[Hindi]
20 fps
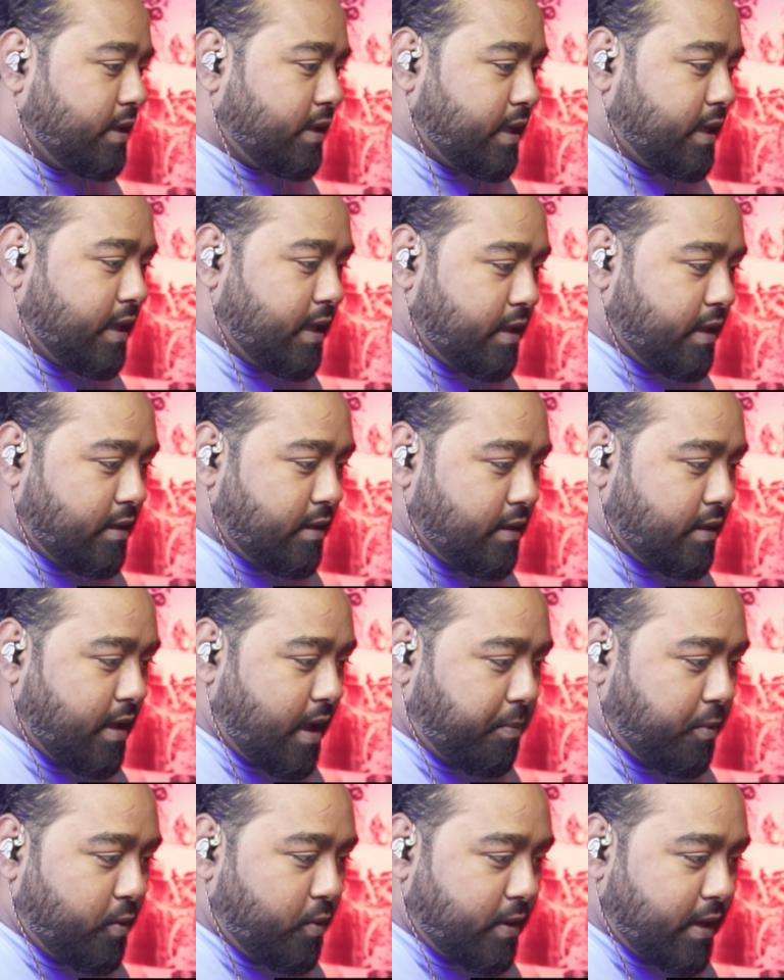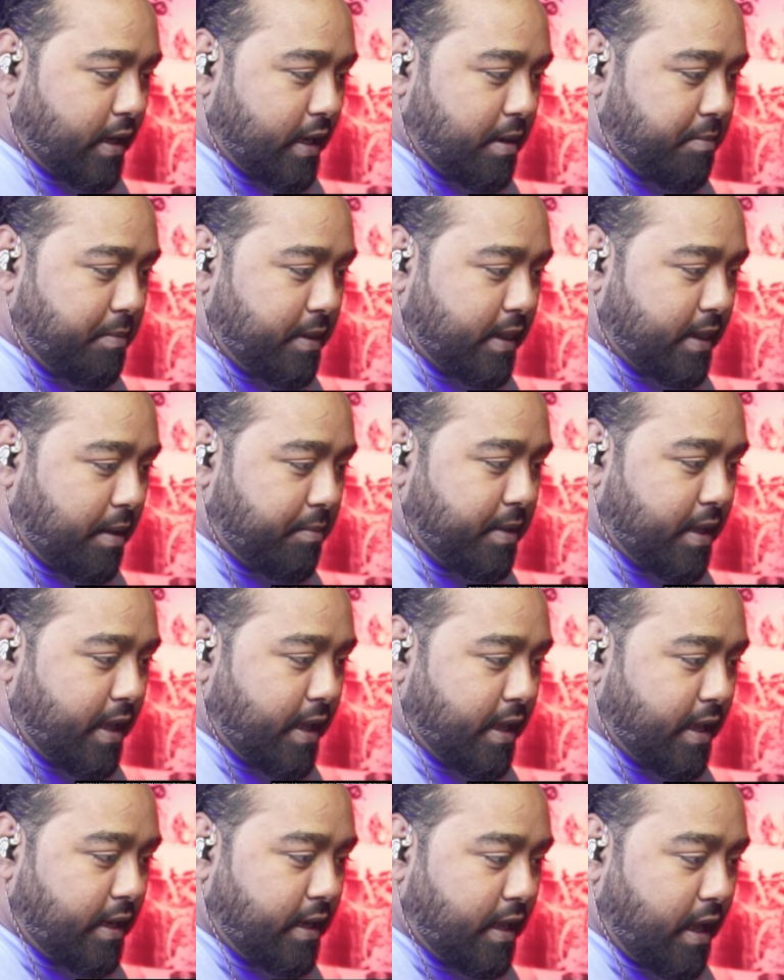के अपलोड करने मिलता भी
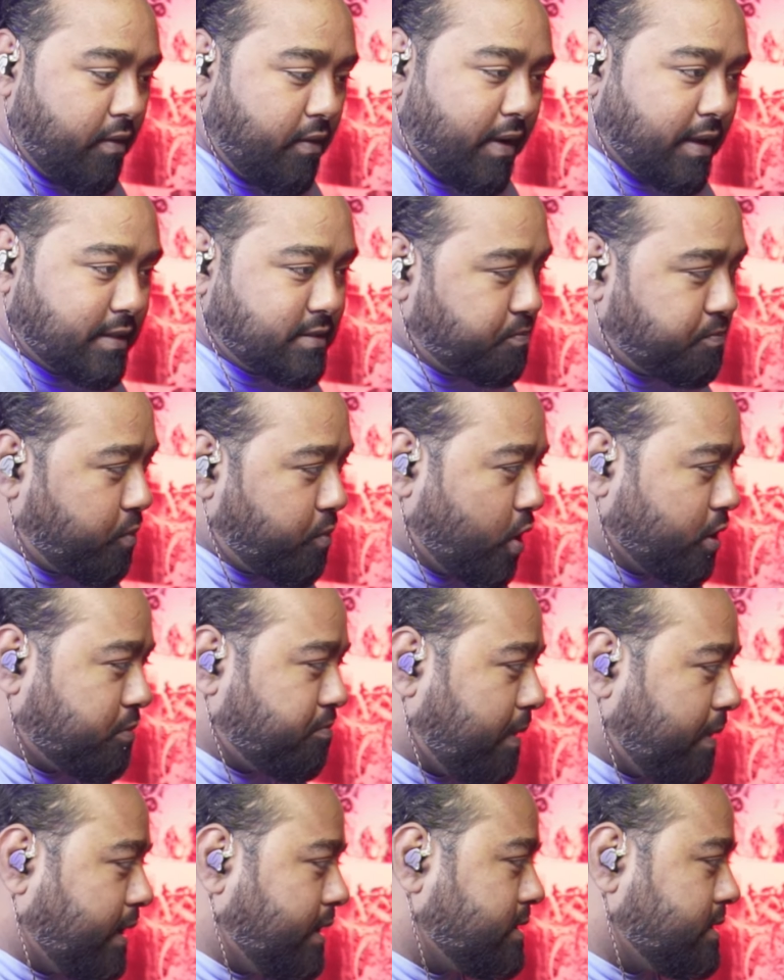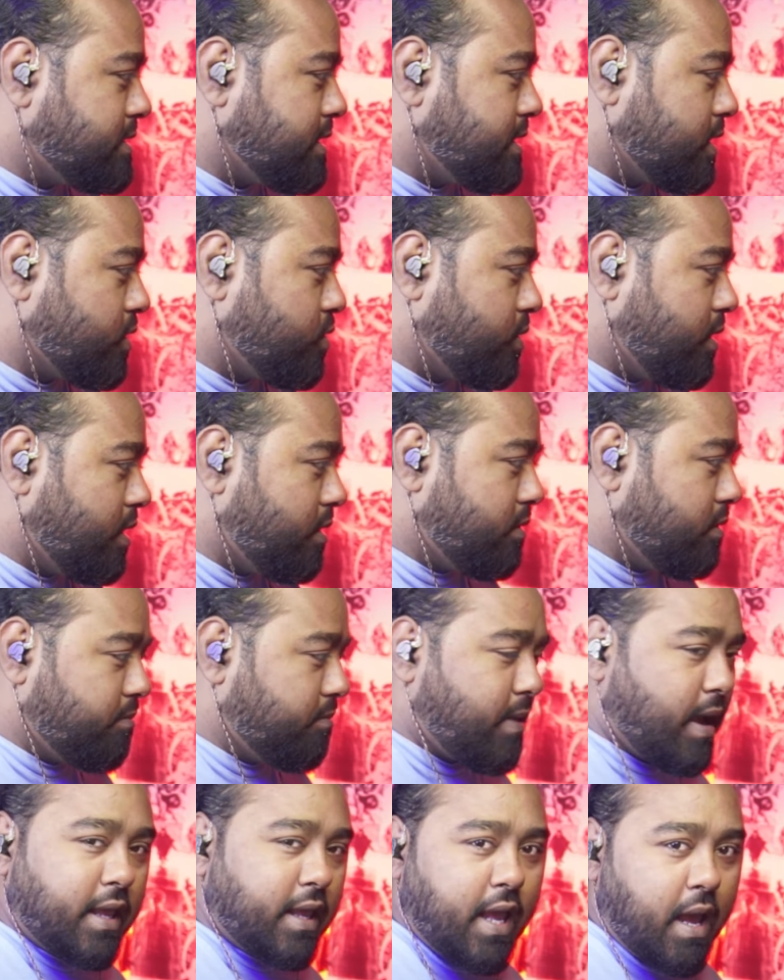है यानी आवाज़ बहुत माइनर से रखूँगा
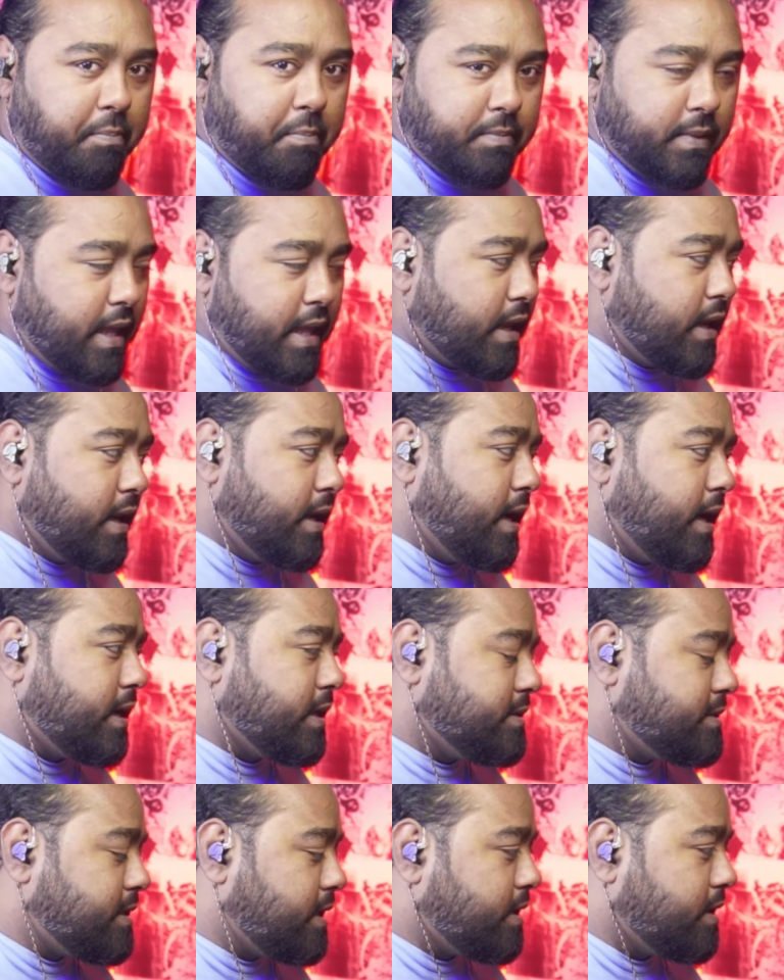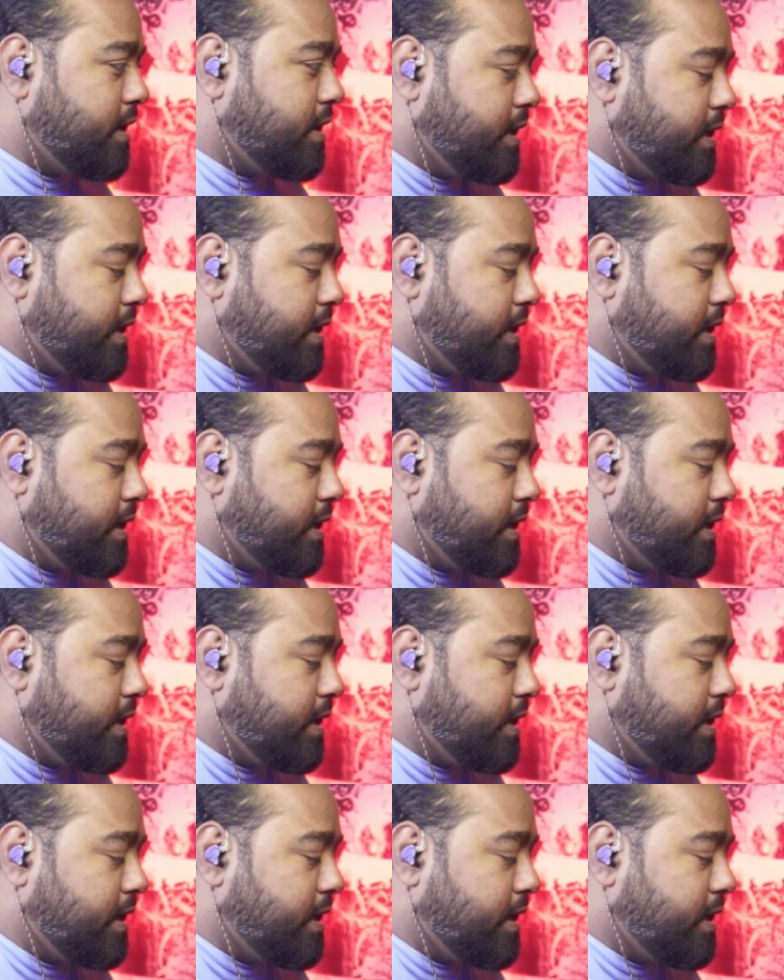बाकी आप देख लेना टीज़र